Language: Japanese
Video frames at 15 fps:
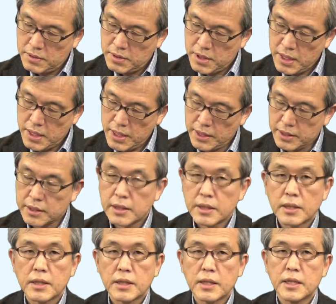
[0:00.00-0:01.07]
はい、
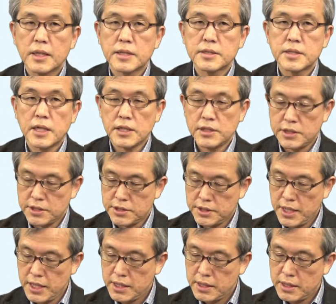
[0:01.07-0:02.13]
えー、さらにです
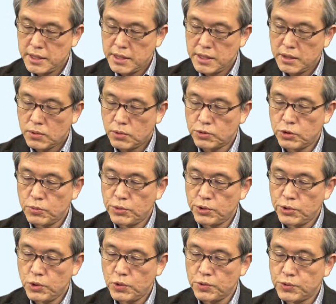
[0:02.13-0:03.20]
ね子供の
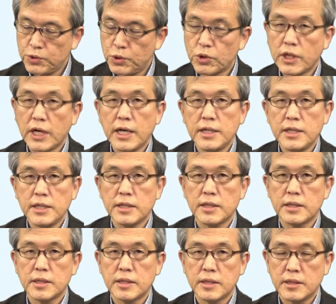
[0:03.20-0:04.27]
洋服を買いに
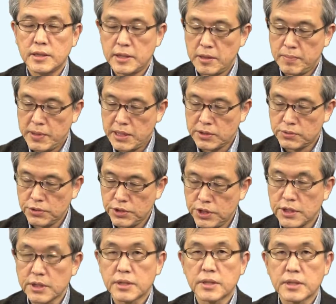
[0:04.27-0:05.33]
デパートに
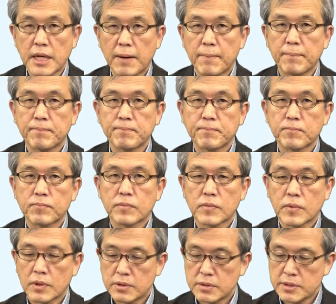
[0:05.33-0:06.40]
行った
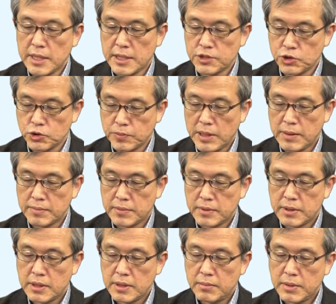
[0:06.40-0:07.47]
30番
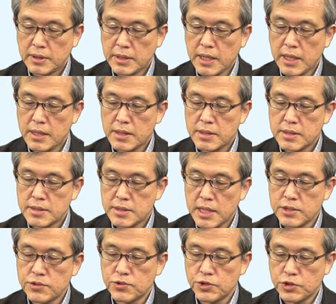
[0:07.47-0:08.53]
また
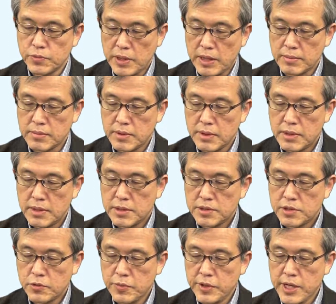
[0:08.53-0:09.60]
31番
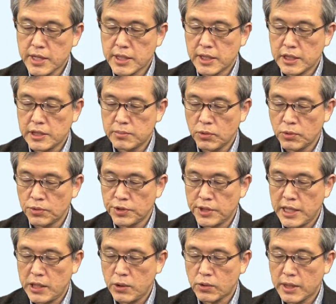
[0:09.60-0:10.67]
速やかに問
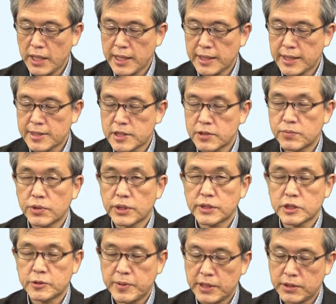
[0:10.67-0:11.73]
題を解決
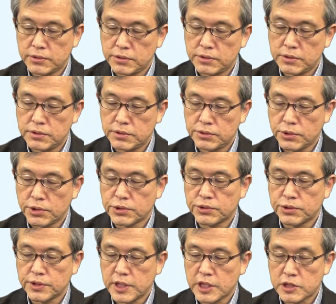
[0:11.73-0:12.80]
すべく努力
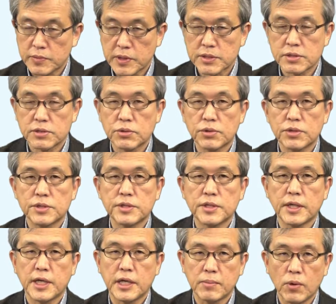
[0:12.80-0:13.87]
いたしますといった
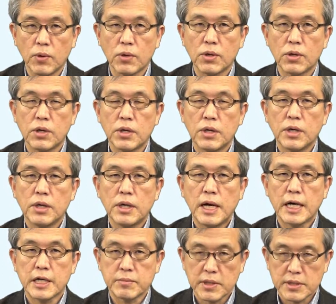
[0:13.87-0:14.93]
例もあ
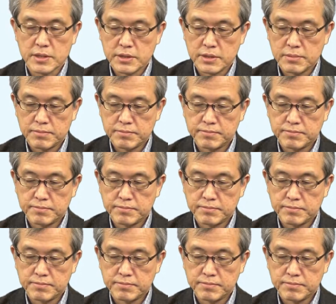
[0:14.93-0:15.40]
ります